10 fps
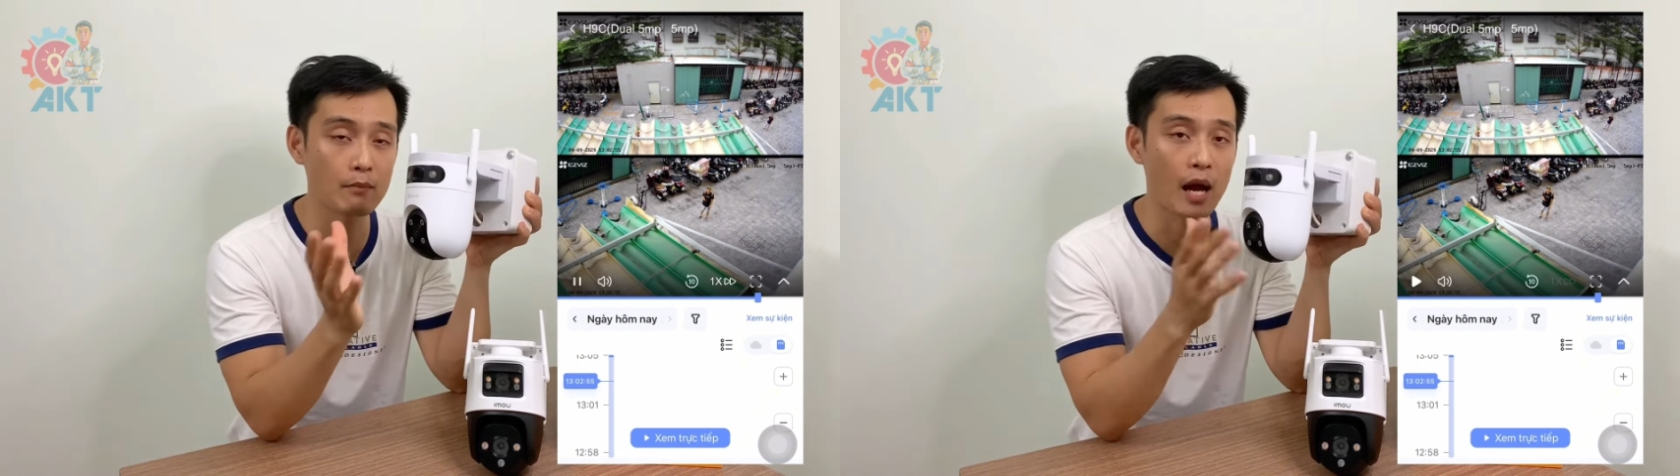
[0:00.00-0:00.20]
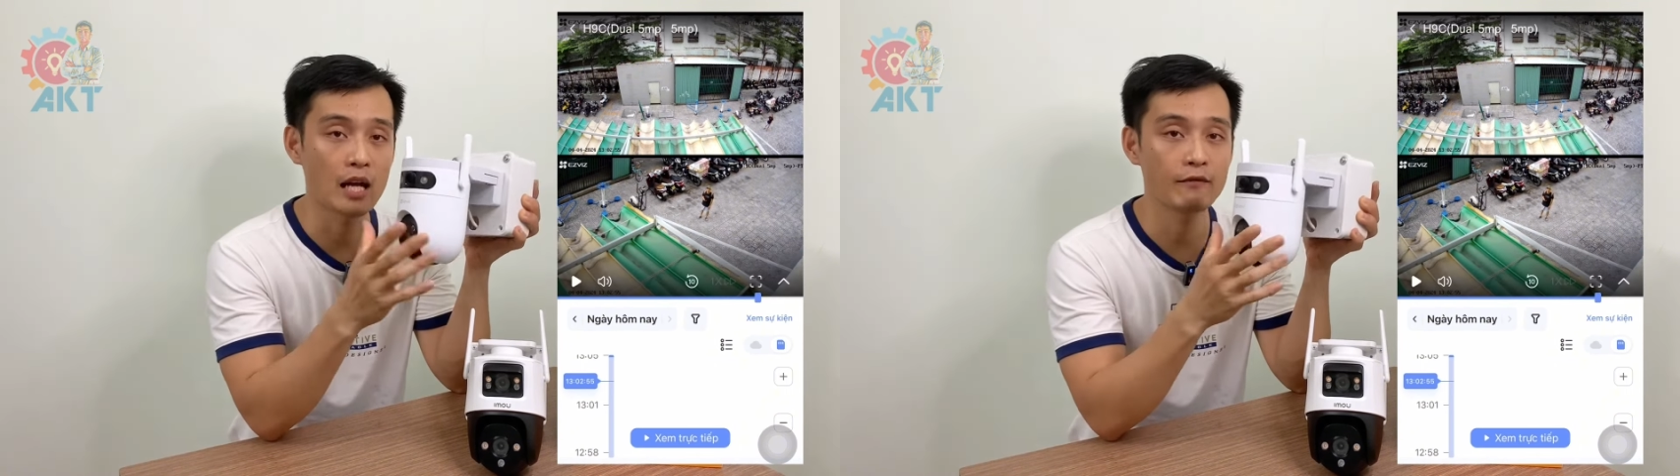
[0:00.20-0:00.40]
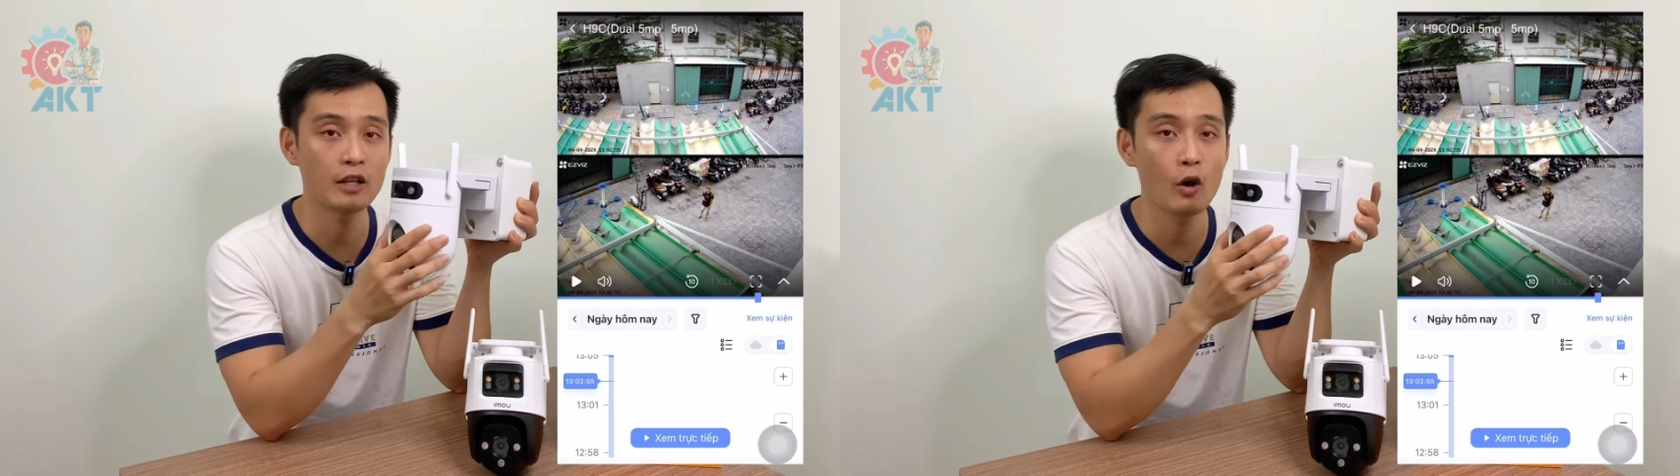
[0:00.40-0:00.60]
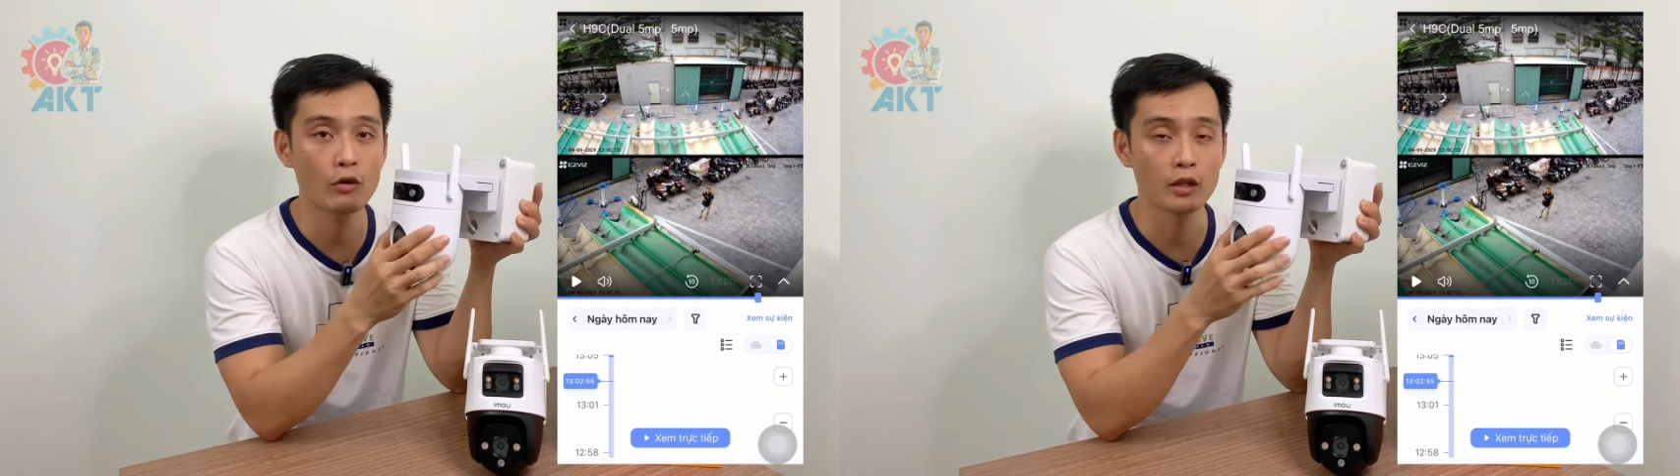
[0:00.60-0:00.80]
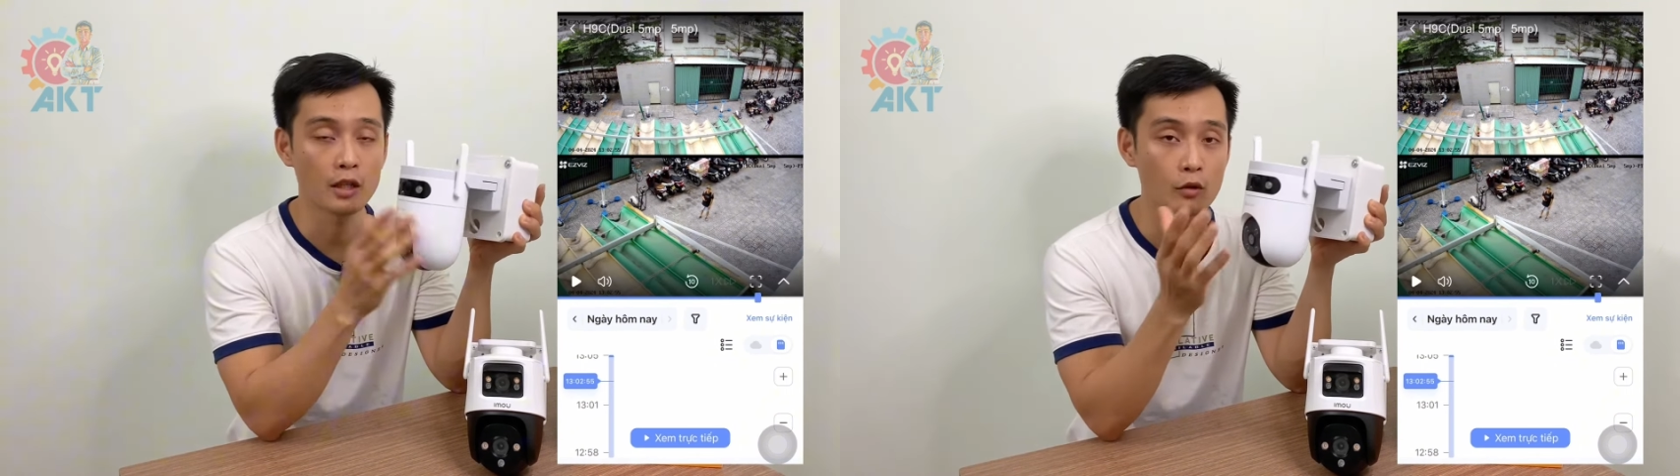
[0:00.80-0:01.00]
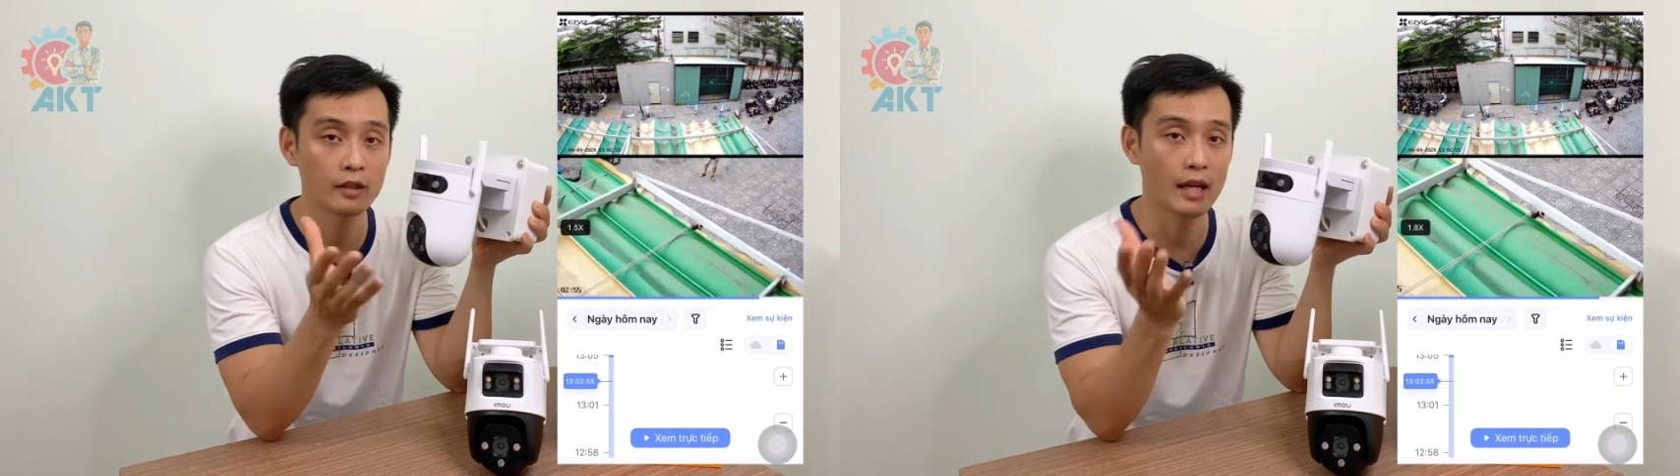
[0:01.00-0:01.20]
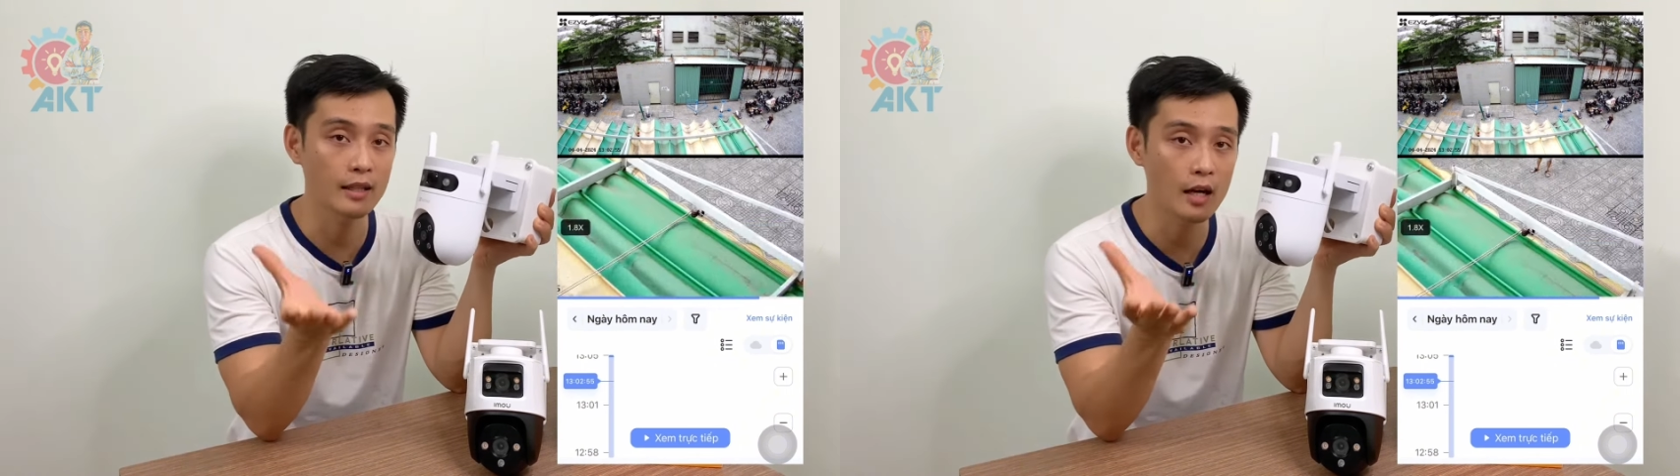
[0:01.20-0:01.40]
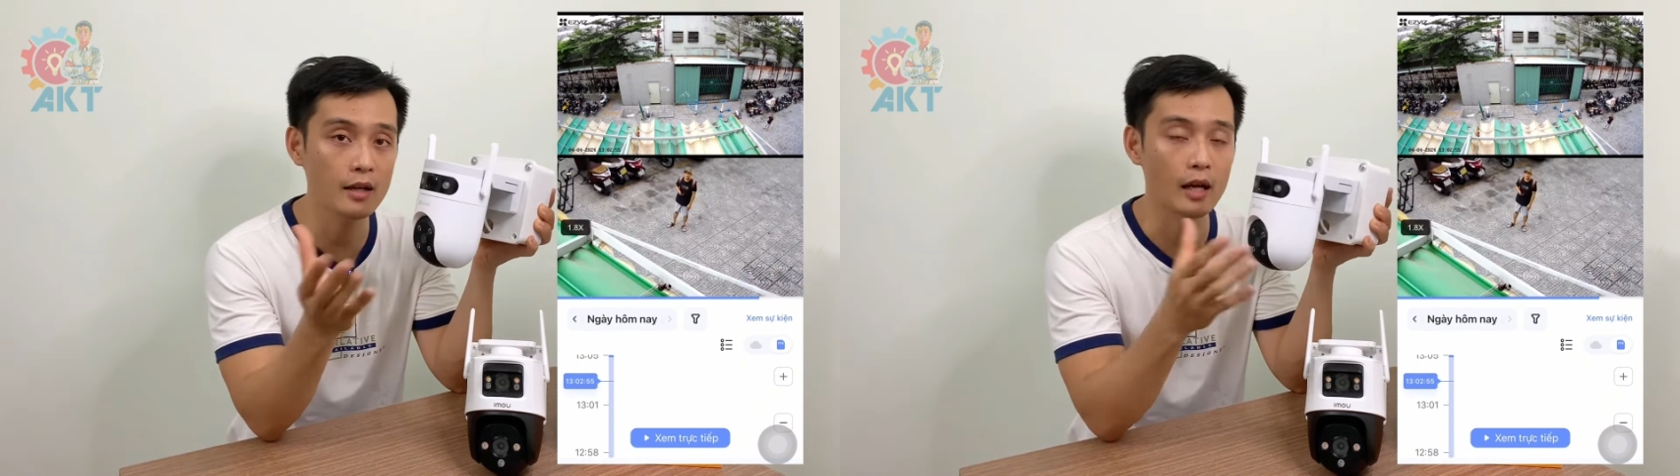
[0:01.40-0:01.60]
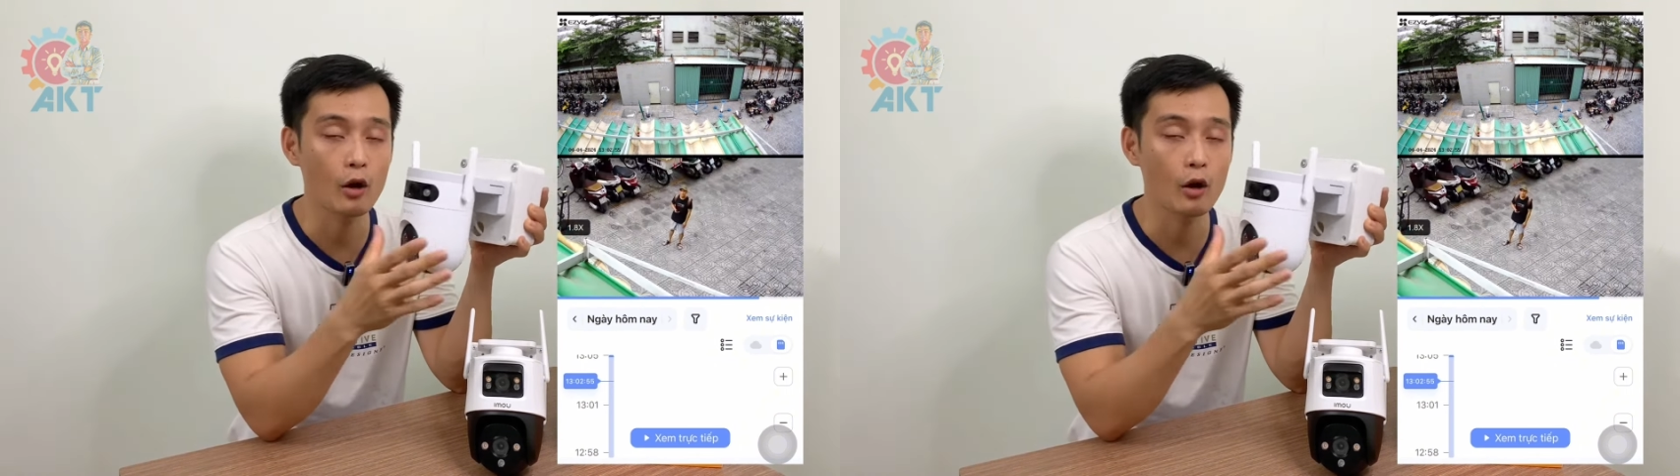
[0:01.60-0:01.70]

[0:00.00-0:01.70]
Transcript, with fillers: lại video được lưu trên thẻ nhớ này